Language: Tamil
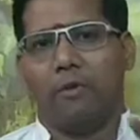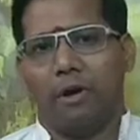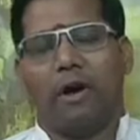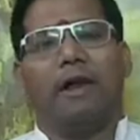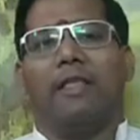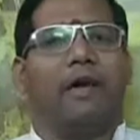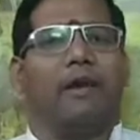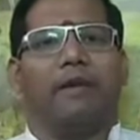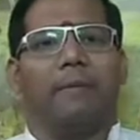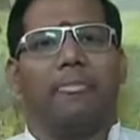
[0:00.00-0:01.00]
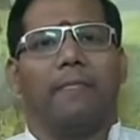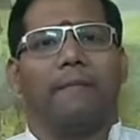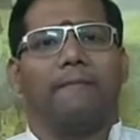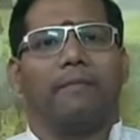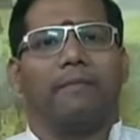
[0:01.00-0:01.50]
உங்க கையில தான் இருக்கு
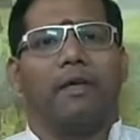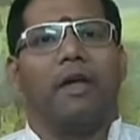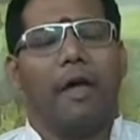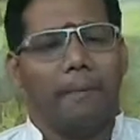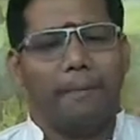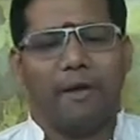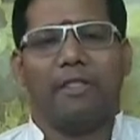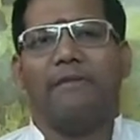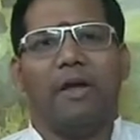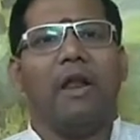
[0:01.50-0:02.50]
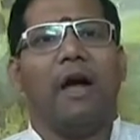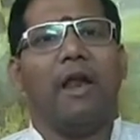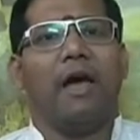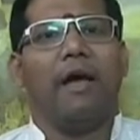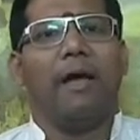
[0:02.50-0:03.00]

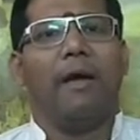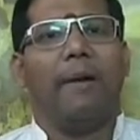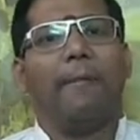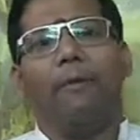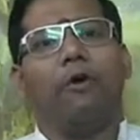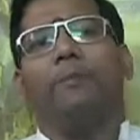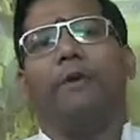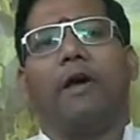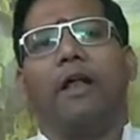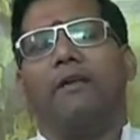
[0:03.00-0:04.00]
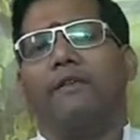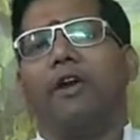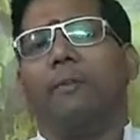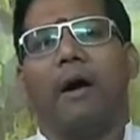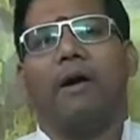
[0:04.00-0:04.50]
பதவியினால பொறுப்புகள்
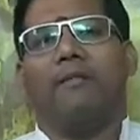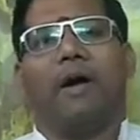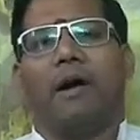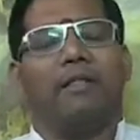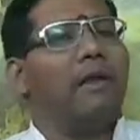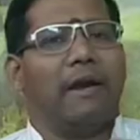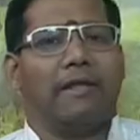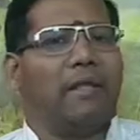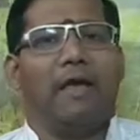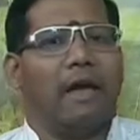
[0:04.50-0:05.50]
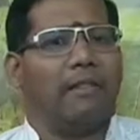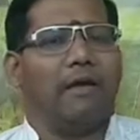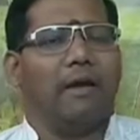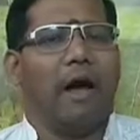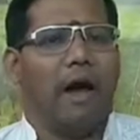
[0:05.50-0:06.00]
வருமா வராதுன்னு எனக்கு தெரியாது
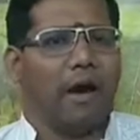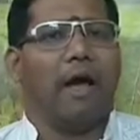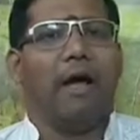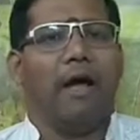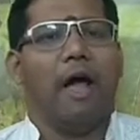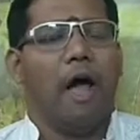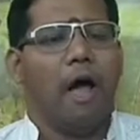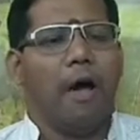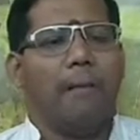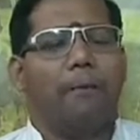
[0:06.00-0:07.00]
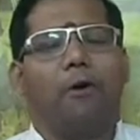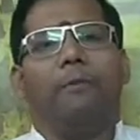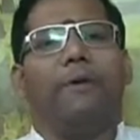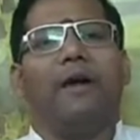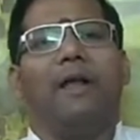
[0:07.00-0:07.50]
ஆனா
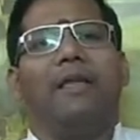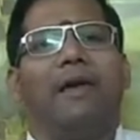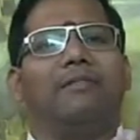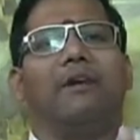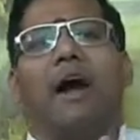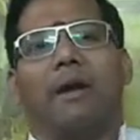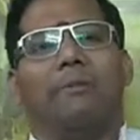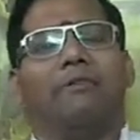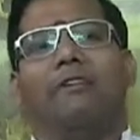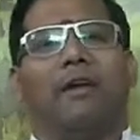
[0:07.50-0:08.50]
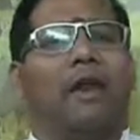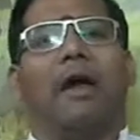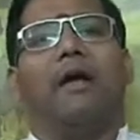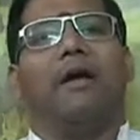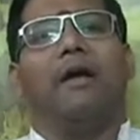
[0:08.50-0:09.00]
பொறுப்புகள் ஏத்துக்க
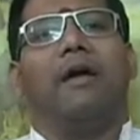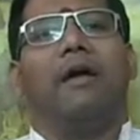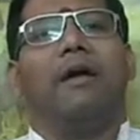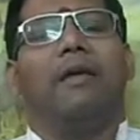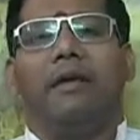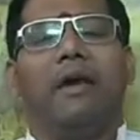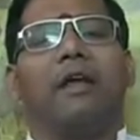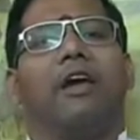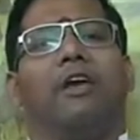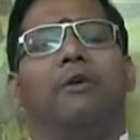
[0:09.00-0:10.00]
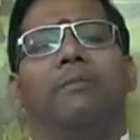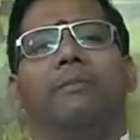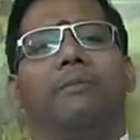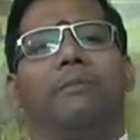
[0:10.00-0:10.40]
ஆரம்பிச்சீங்கன்னா இயற்கையும்